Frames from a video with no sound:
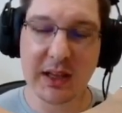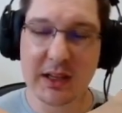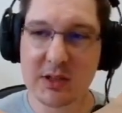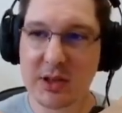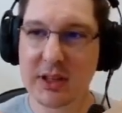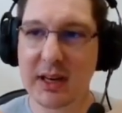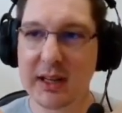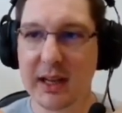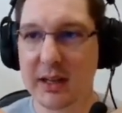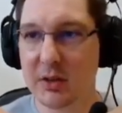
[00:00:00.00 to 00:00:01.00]
isso é
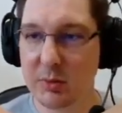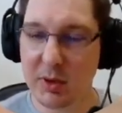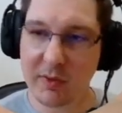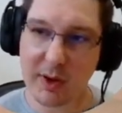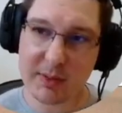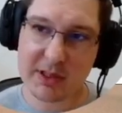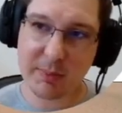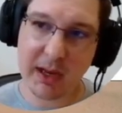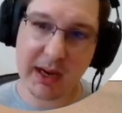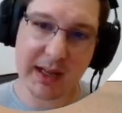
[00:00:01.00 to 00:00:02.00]
tratado de uma forma
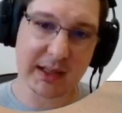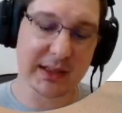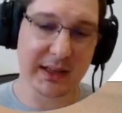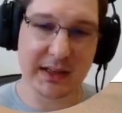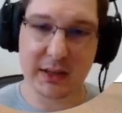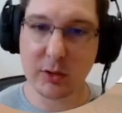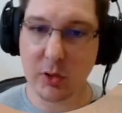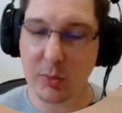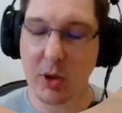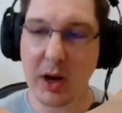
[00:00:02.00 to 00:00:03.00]
separada, é tratado
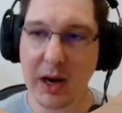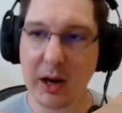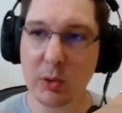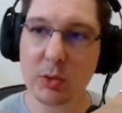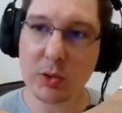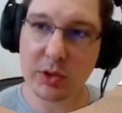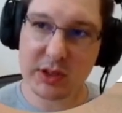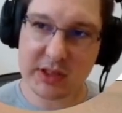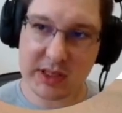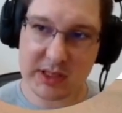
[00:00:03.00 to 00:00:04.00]
como
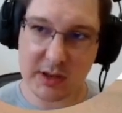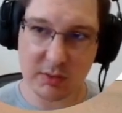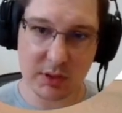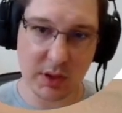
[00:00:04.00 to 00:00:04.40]
autorização.